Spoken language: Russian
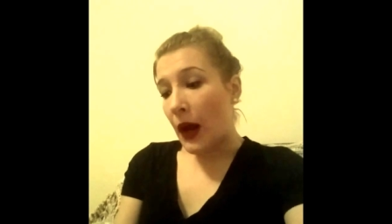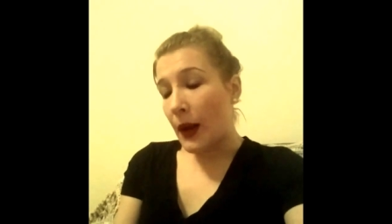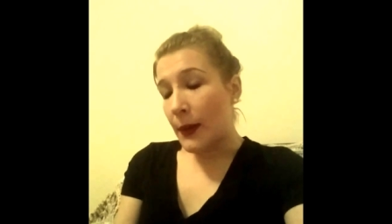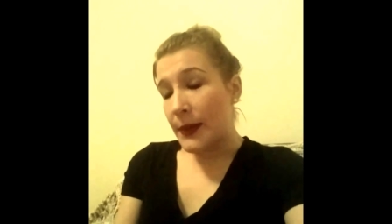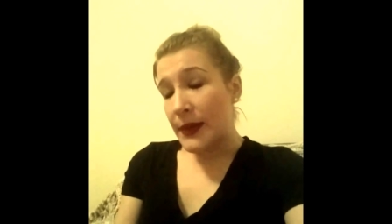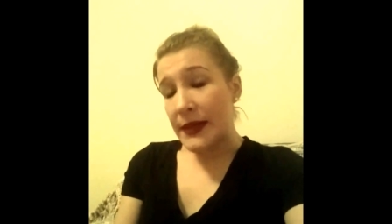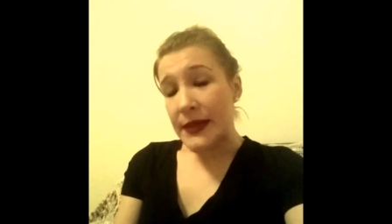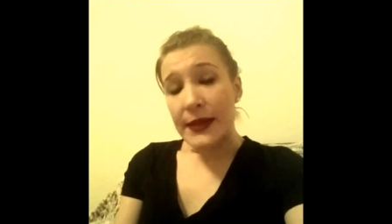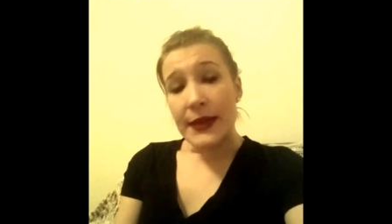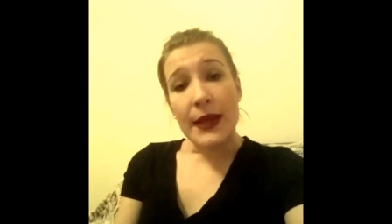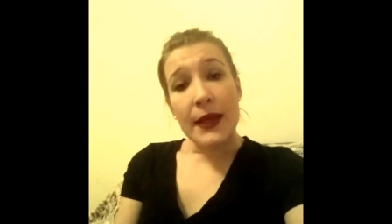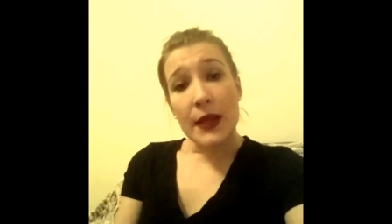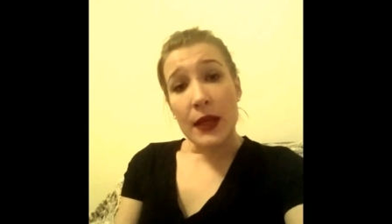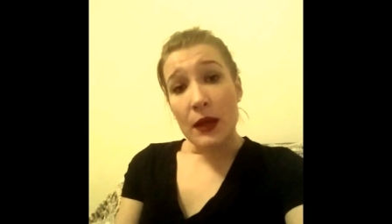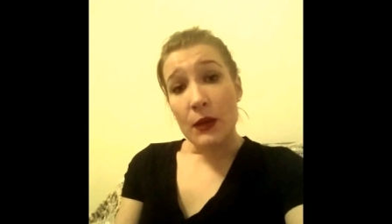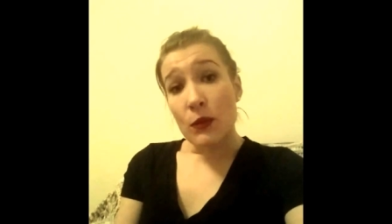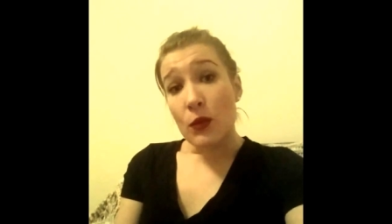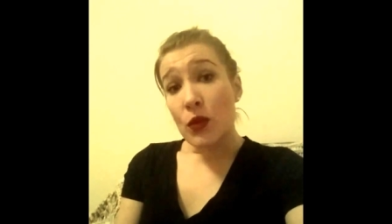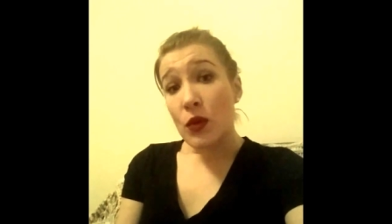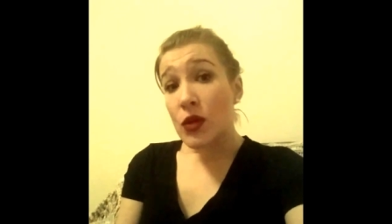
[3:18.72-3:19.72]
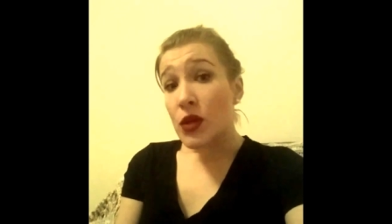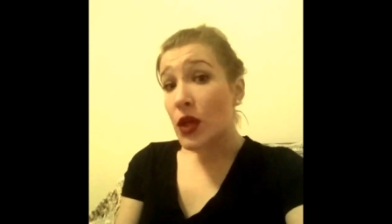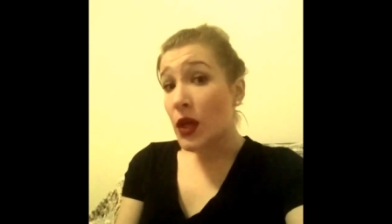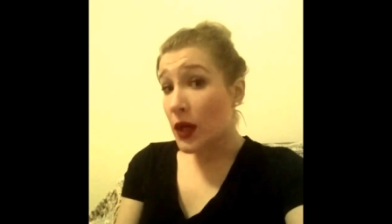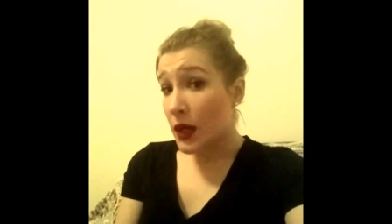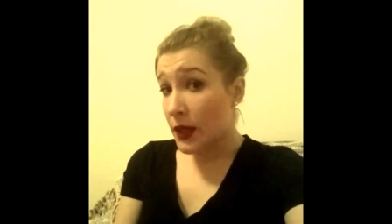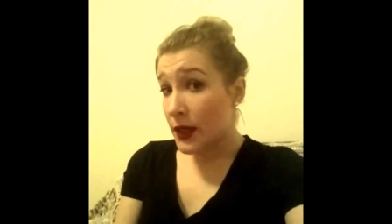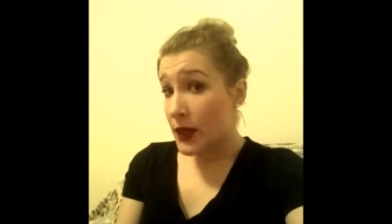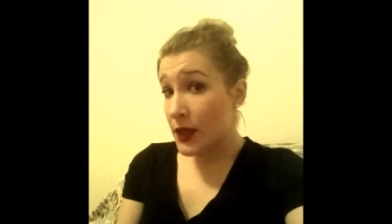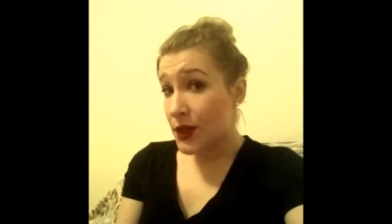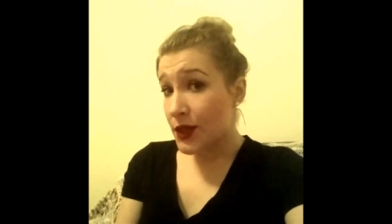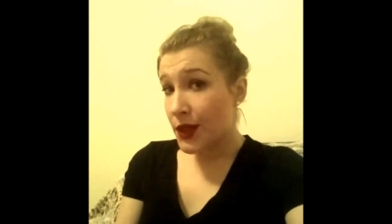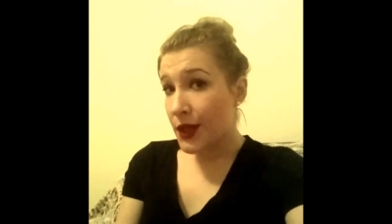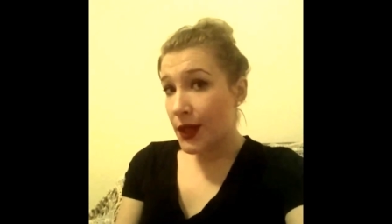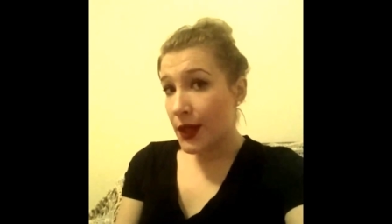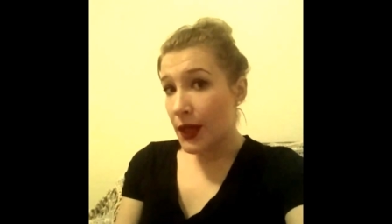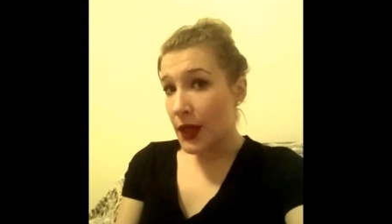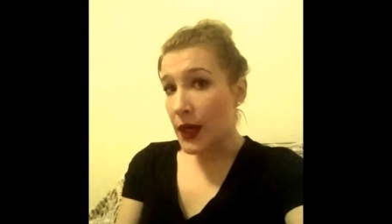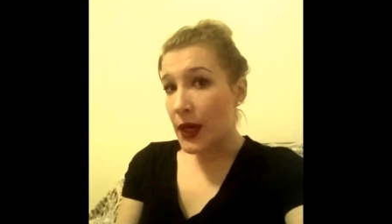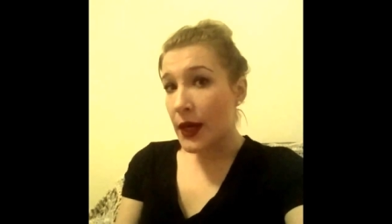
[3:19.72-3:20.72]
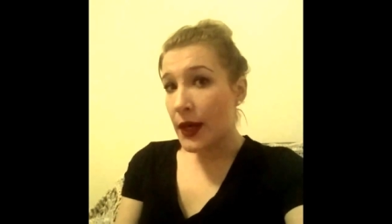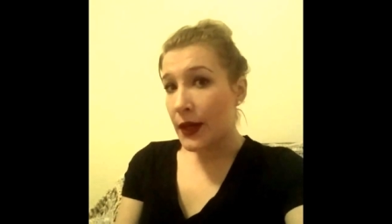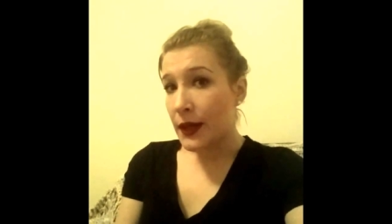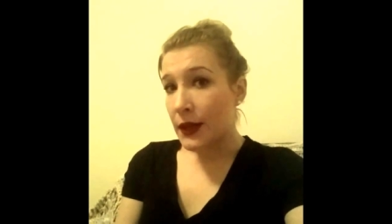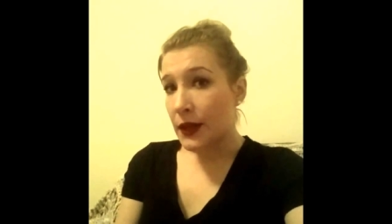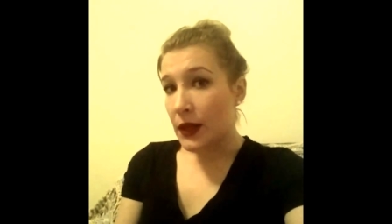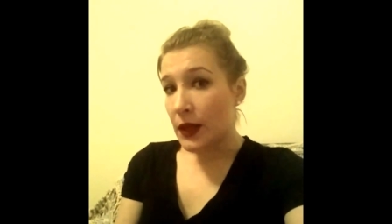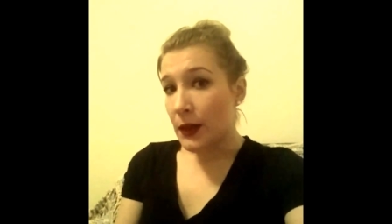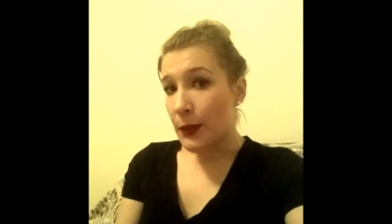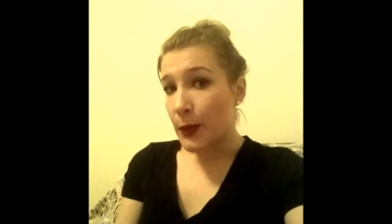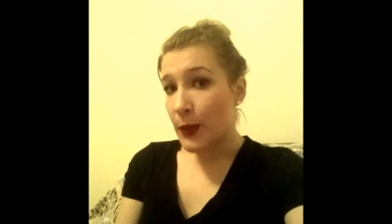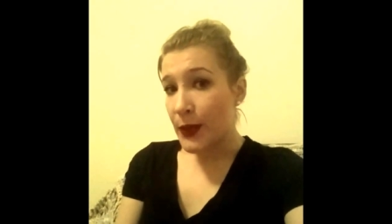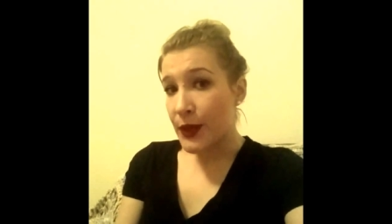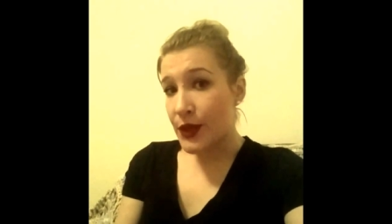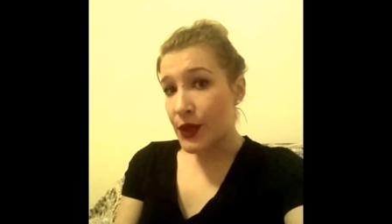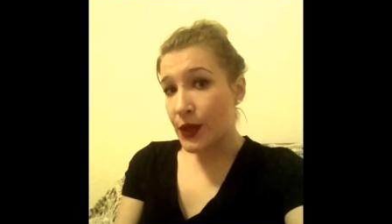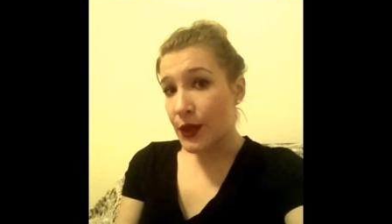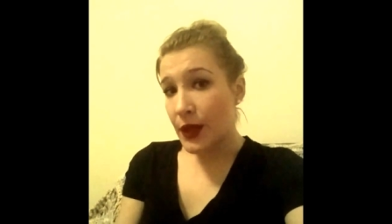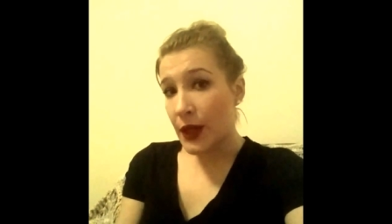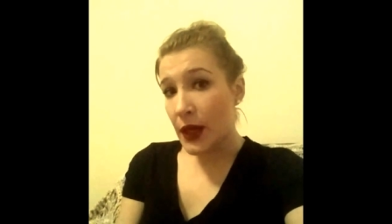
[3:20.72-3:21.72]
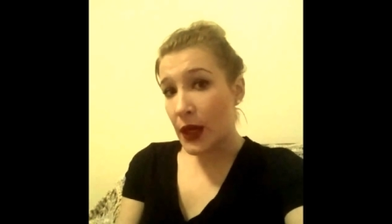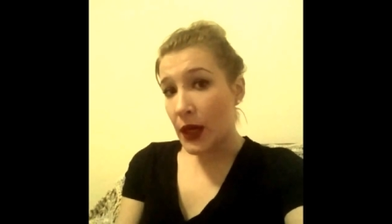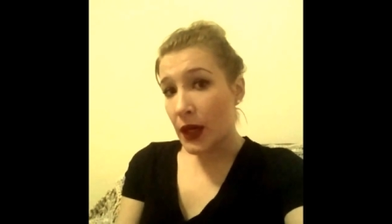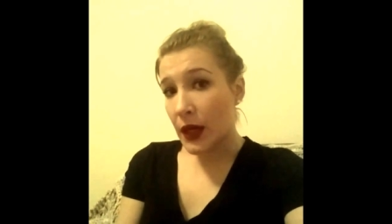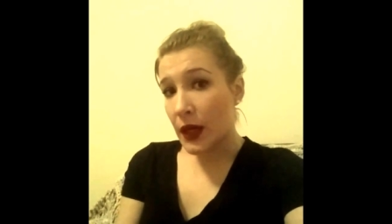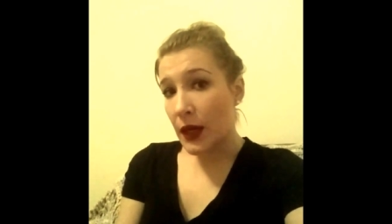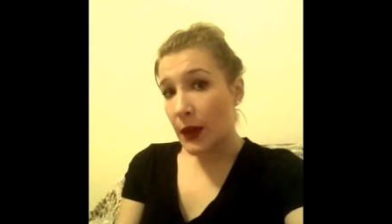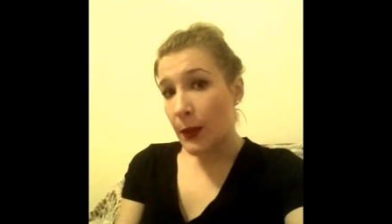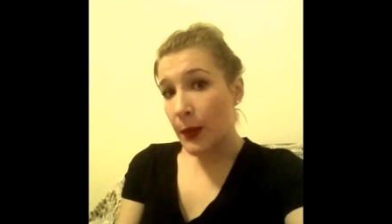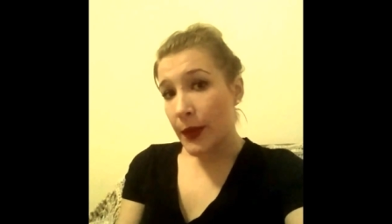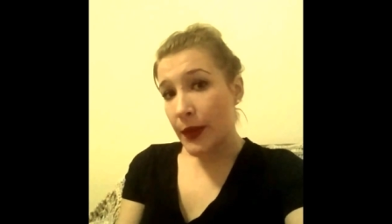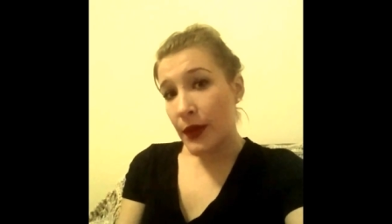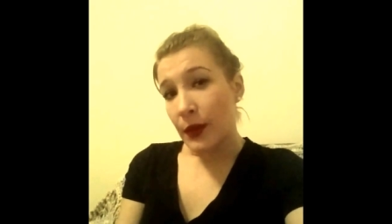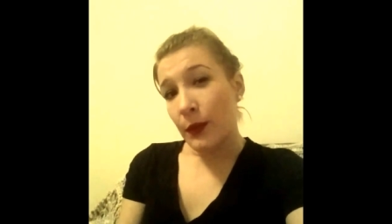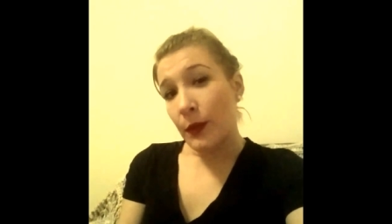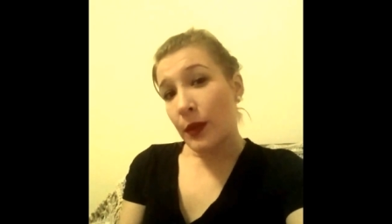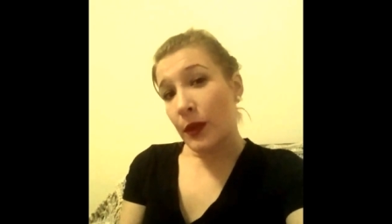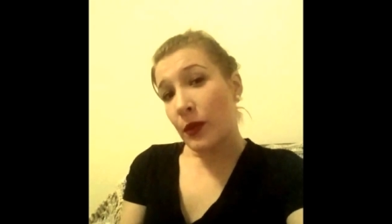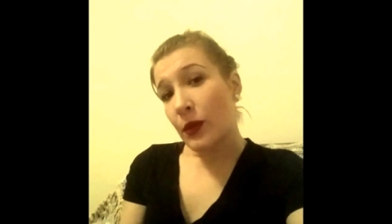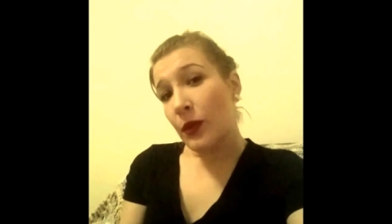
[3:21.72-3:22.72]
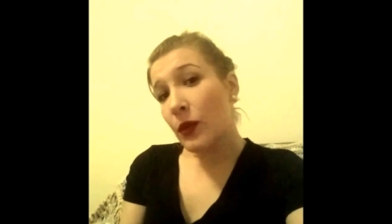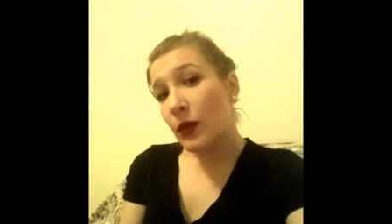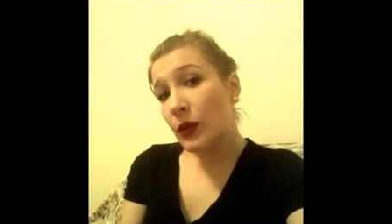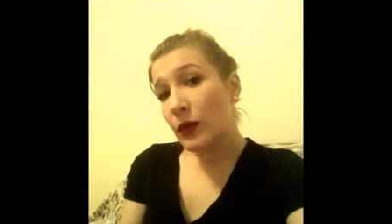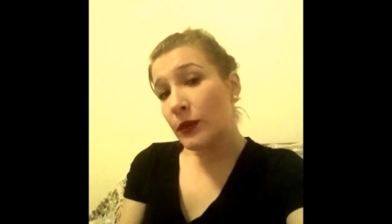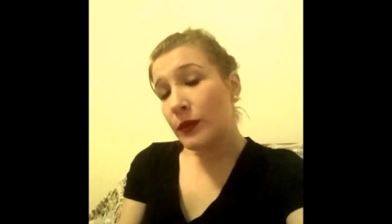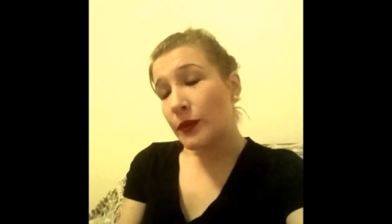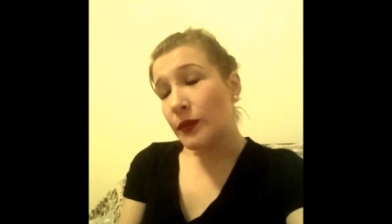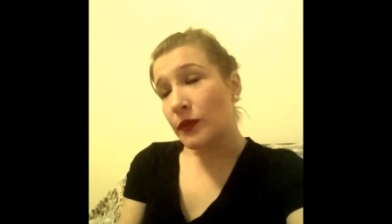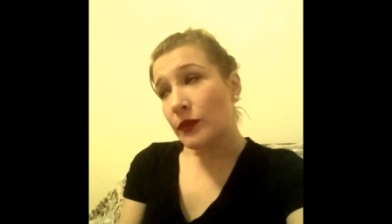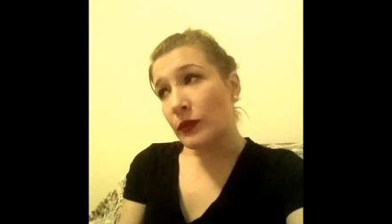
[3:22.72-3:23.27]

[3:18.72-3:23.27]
объяснение мозга, книжки я обычно как бы не беру,